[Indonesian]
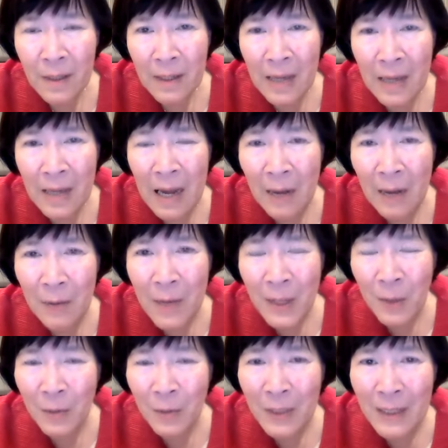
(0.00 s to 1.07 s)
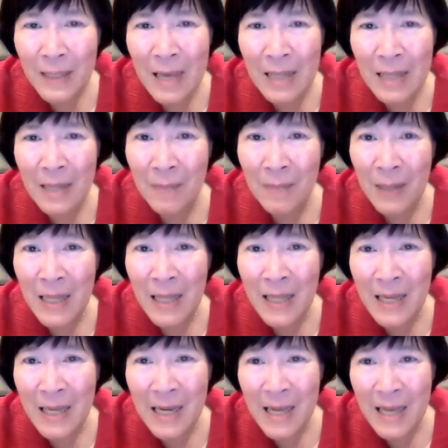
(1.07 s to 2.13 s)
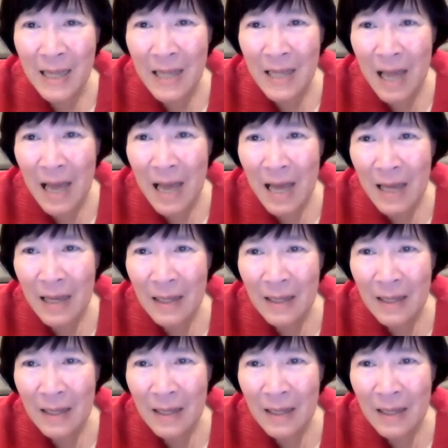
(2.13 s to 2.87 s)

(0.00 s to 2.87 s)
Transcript: kalau itu terjadi pada diri kita,